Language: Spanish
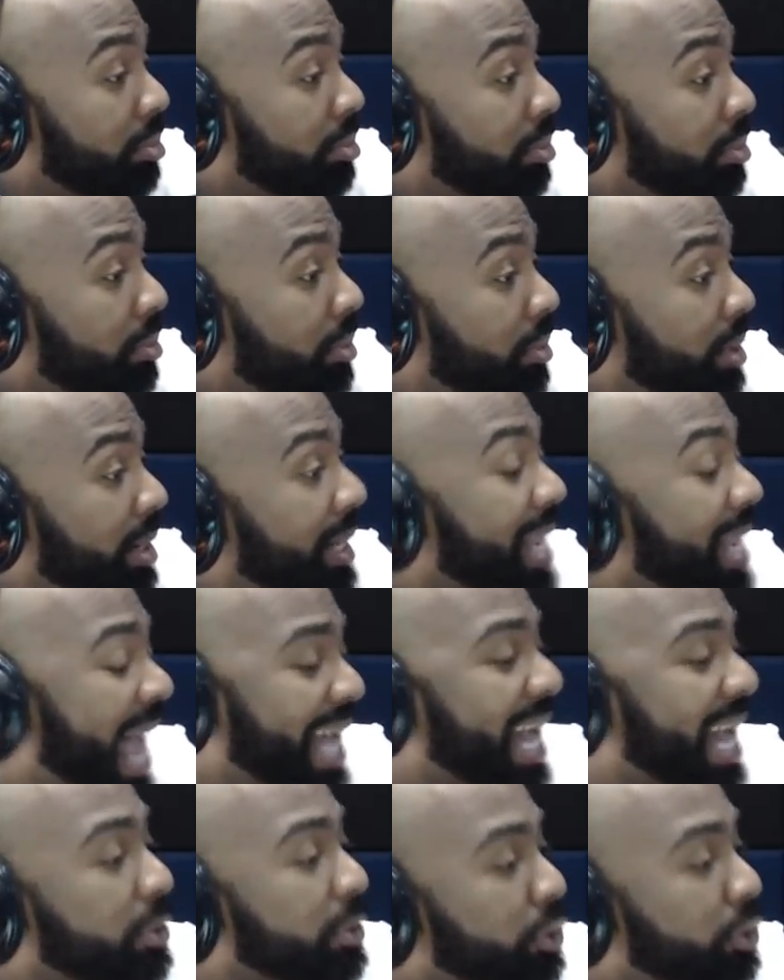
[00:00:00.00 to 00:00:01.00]
la
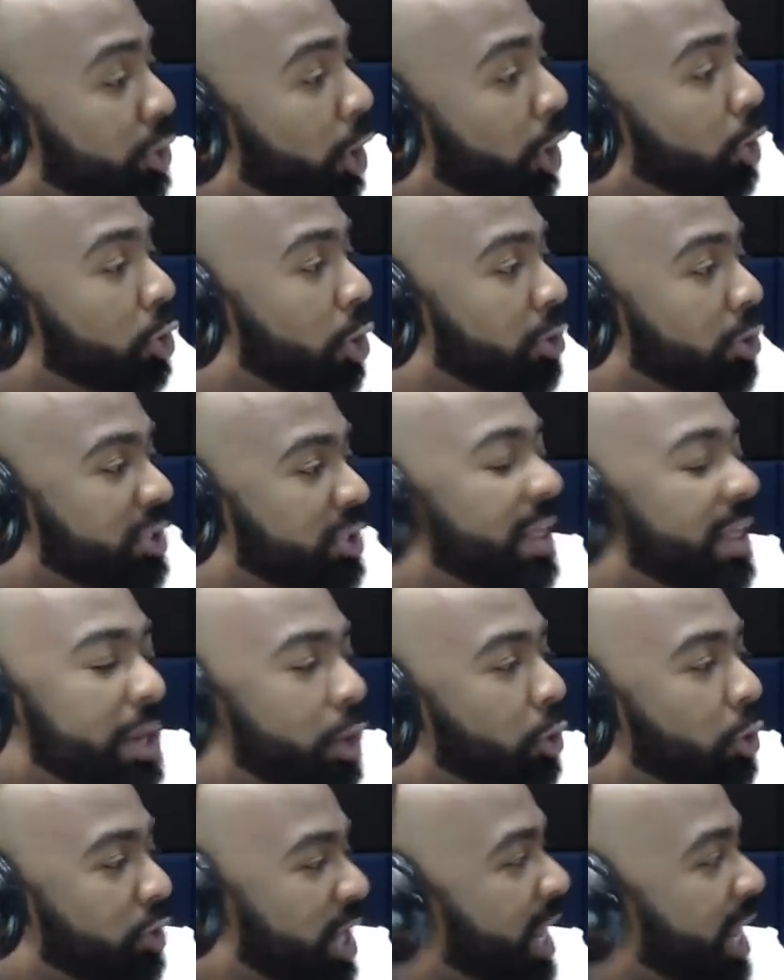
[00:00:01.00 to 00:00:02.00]
canción no se ha
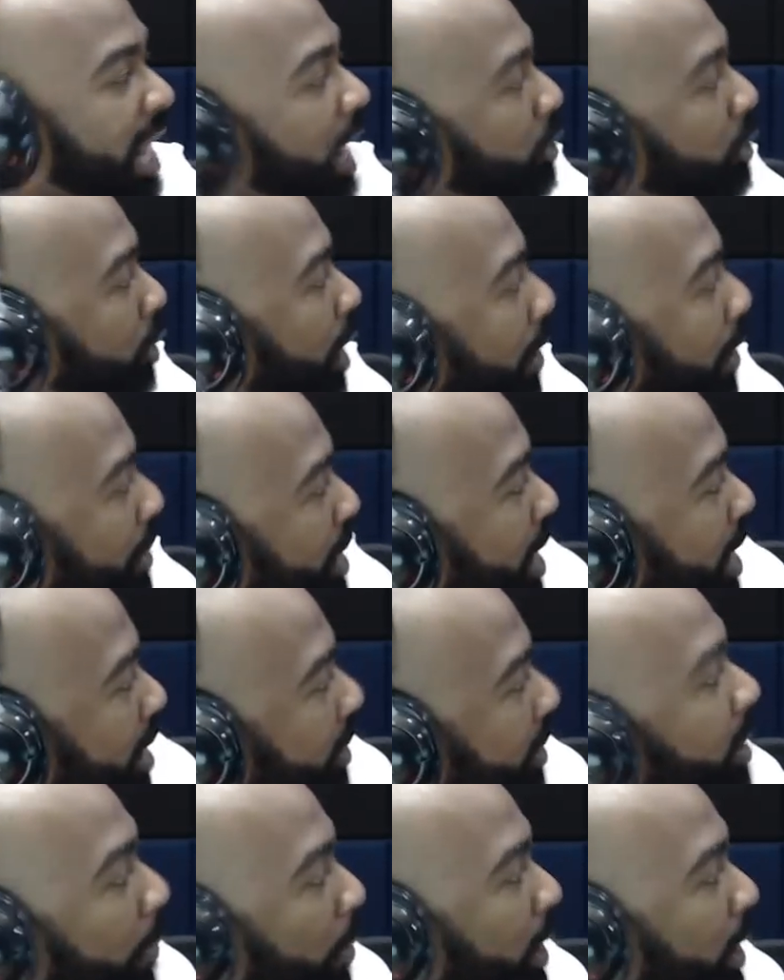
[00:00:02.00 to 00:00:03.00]
discotequeado todavía
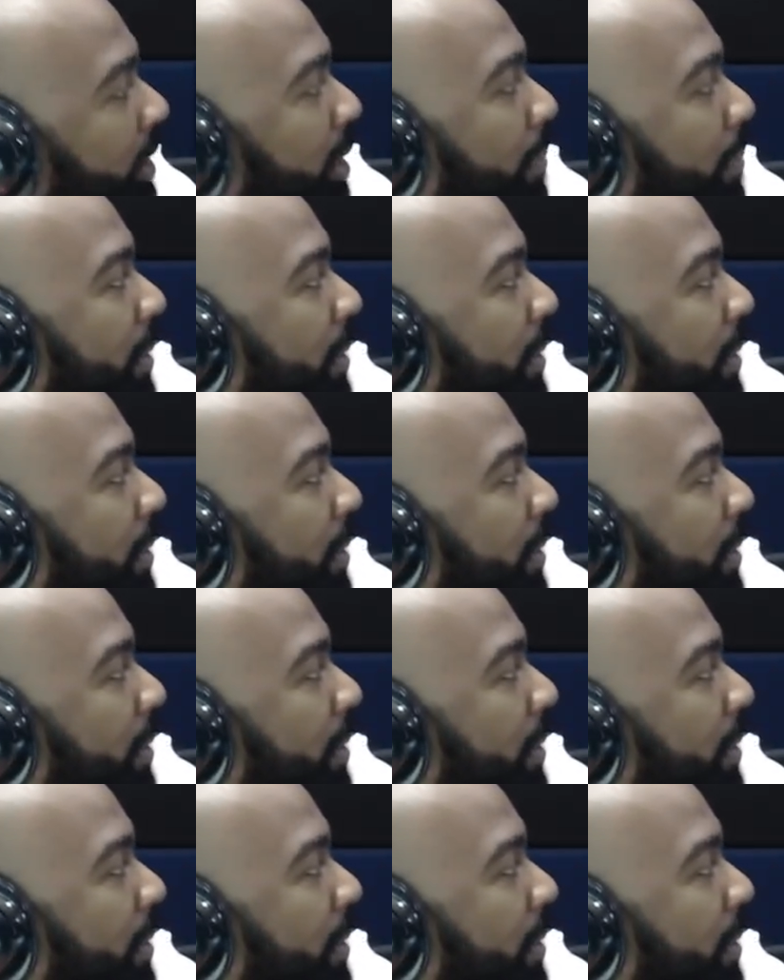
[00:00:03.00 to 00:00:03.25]
después que está pegada.